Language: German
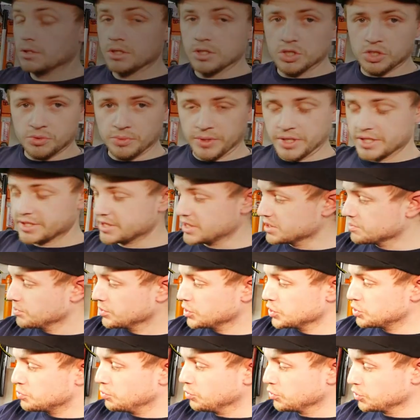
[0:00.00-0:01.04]
Ich werde jetzt erstmal
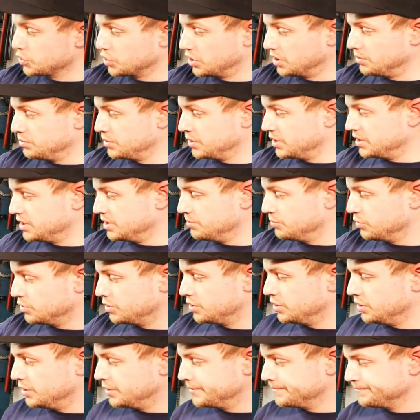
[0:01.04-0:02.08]
die Schwungscheibe hier
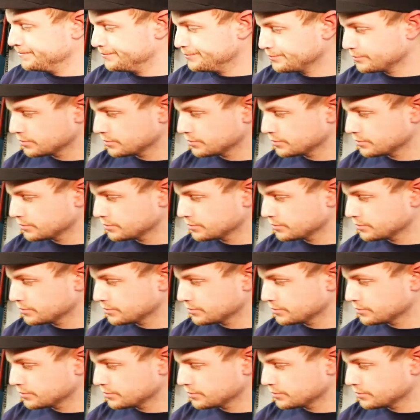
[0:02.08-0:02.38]
demontieren.